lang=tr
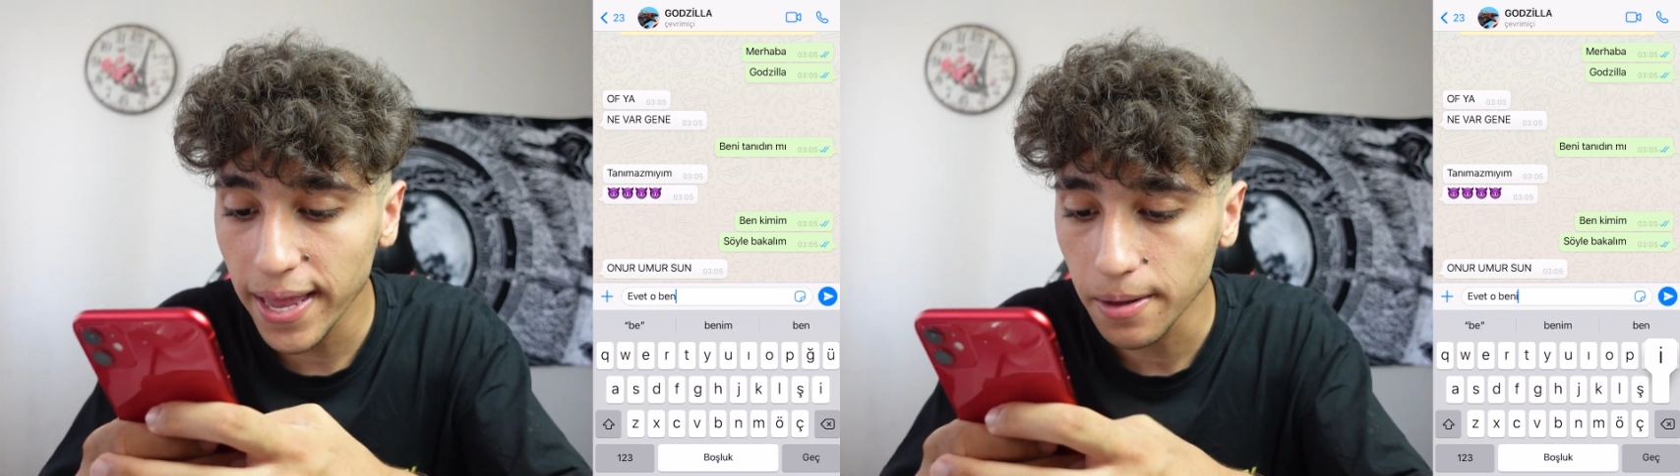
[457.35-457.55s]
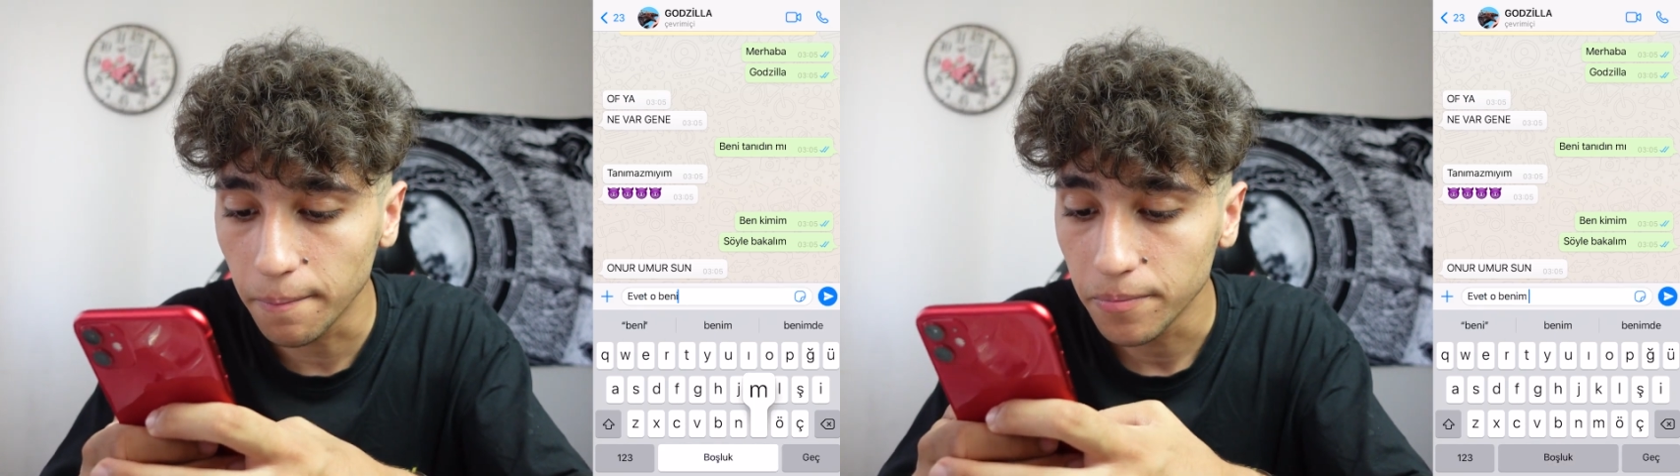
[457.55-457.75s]

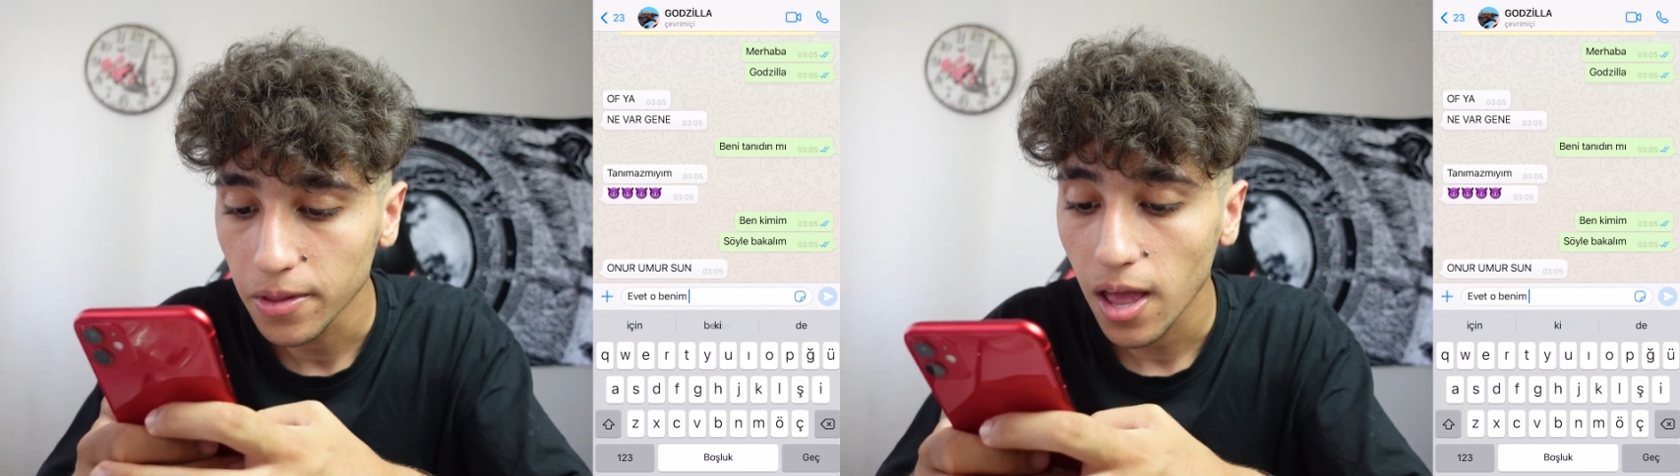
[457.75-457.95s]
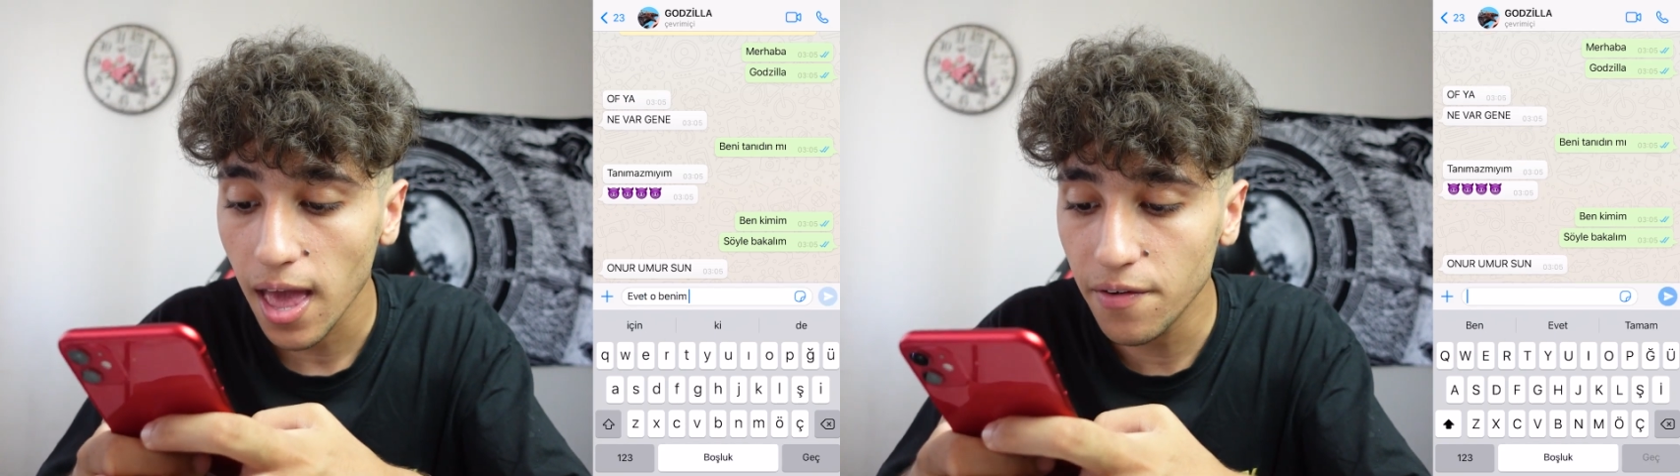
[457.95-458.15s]
benim.
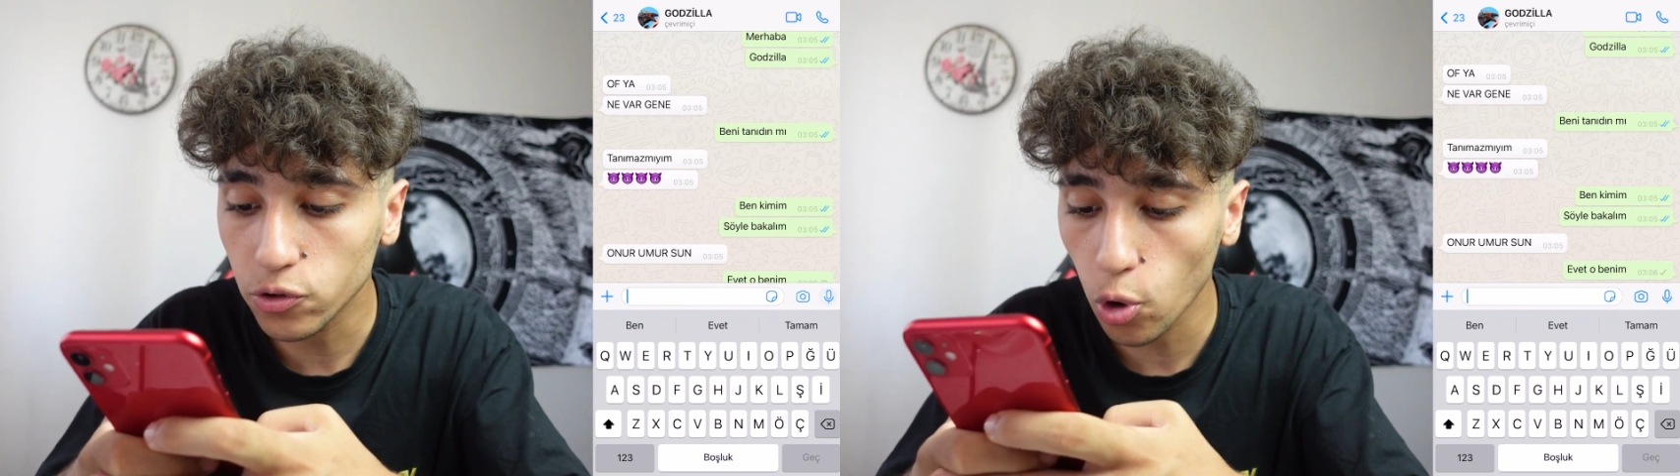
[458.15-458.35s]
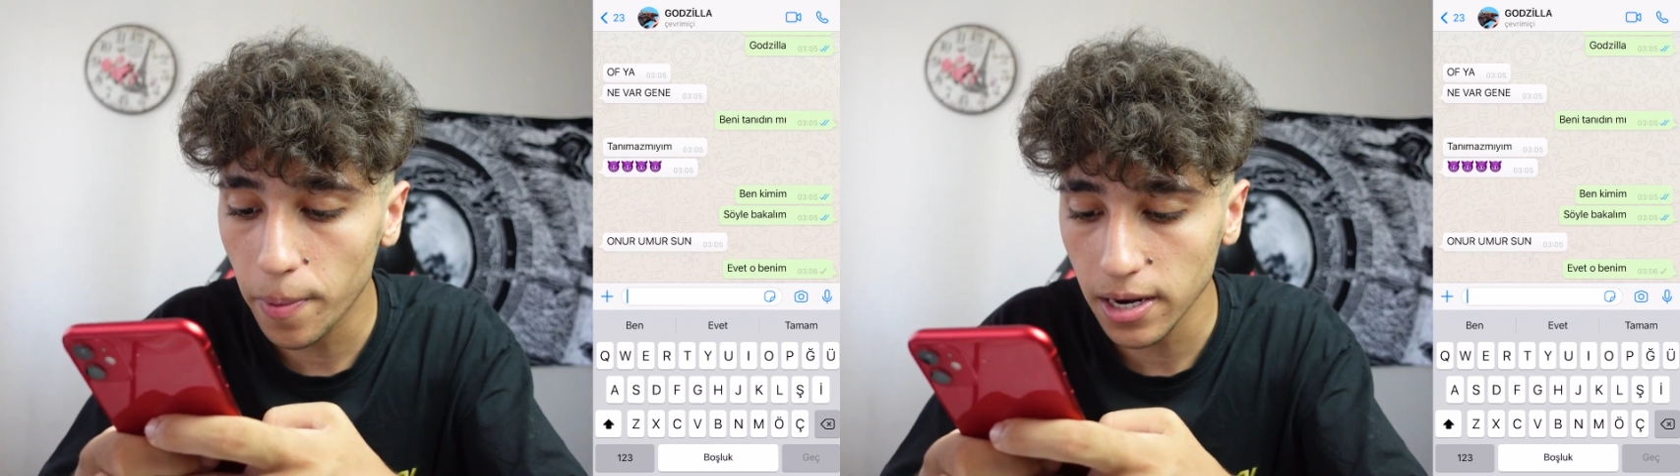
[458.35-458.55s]

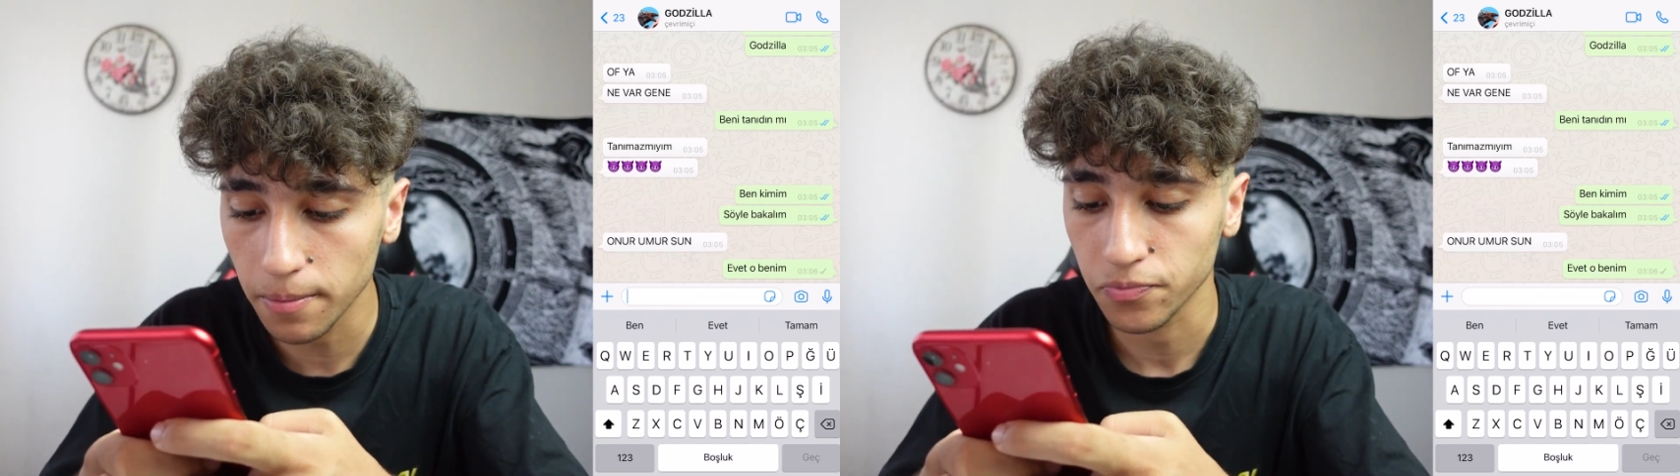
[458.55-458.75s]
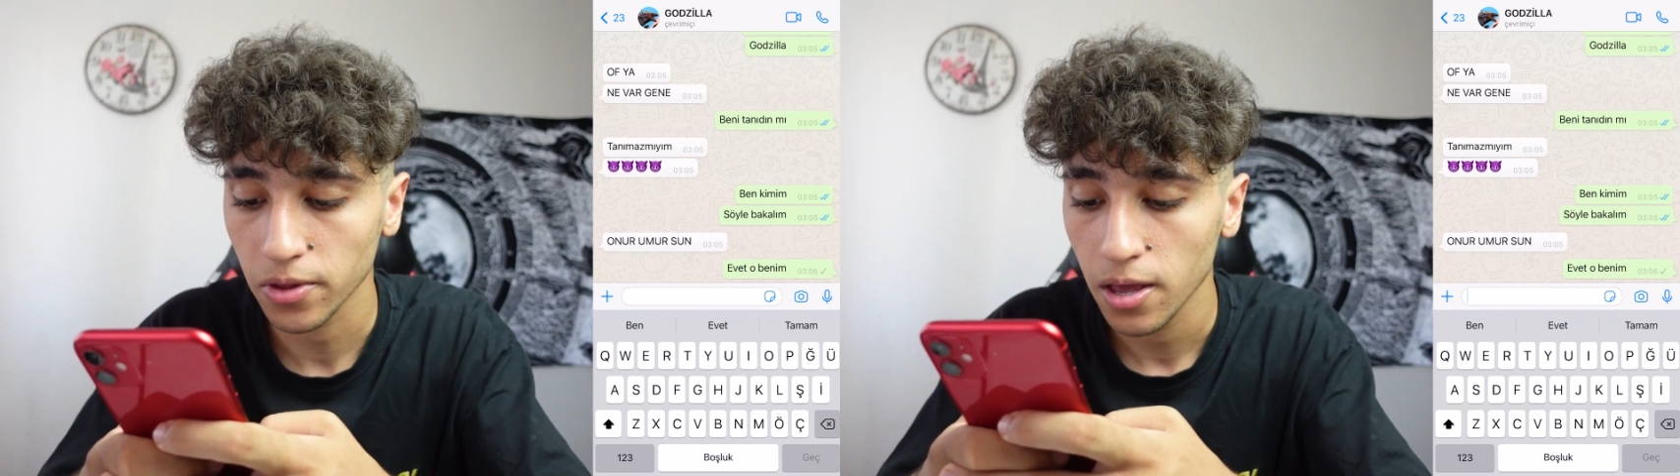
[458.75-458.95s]
Evet o benim.